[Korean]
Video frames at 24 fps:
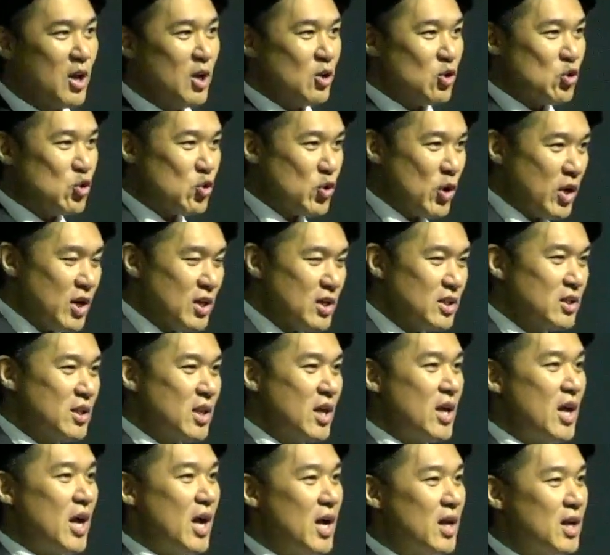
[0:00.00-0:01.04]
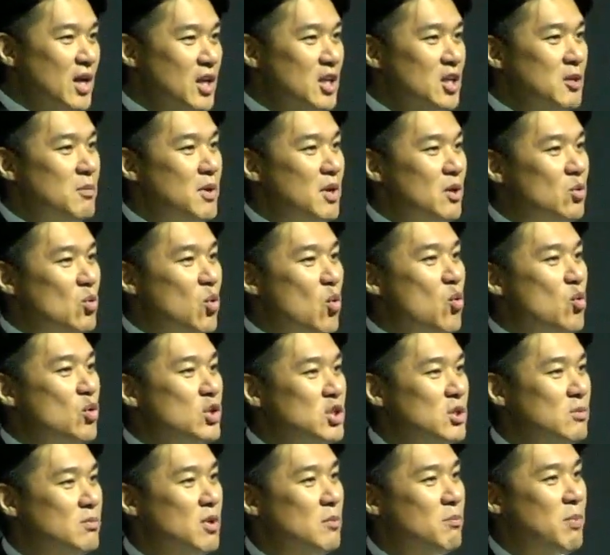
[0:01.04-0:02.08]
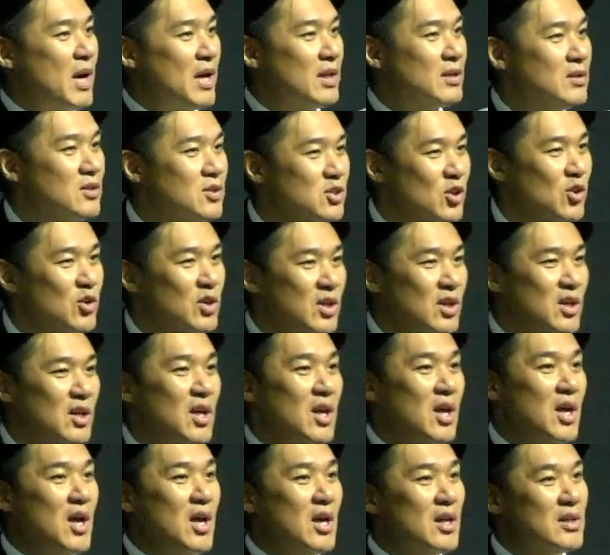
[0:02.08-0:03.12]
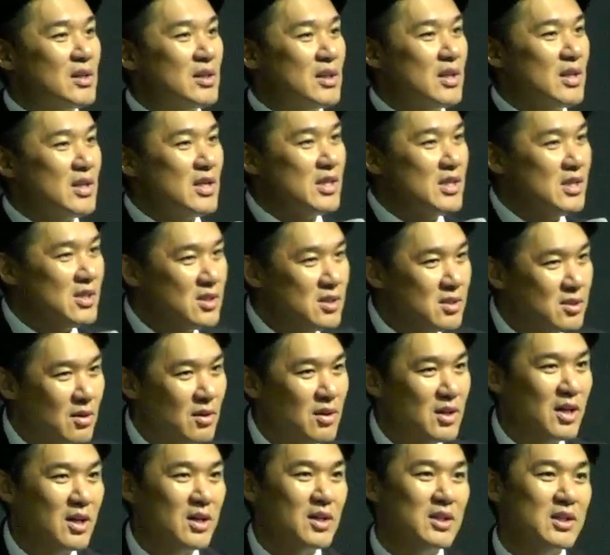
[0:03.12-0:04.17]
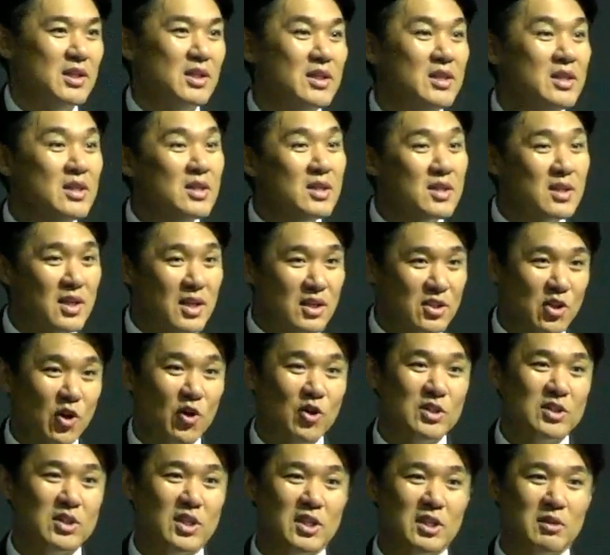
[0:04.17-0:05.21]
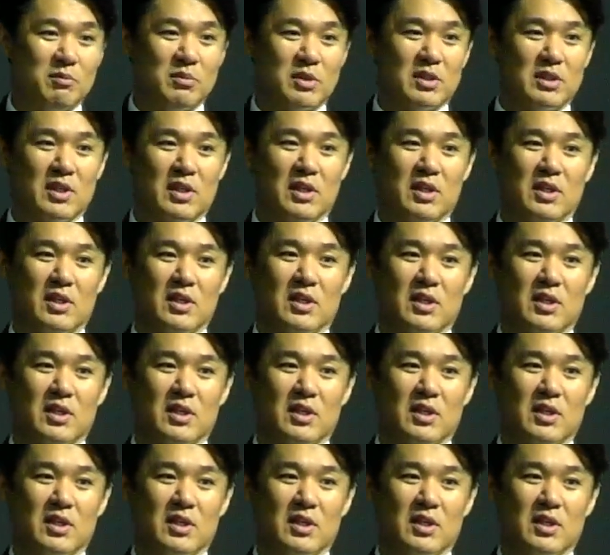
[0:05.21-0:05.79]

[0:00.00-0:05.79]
최근에 하나님의 도우심을 받은 적이 있어야 있는 게 정상입니다.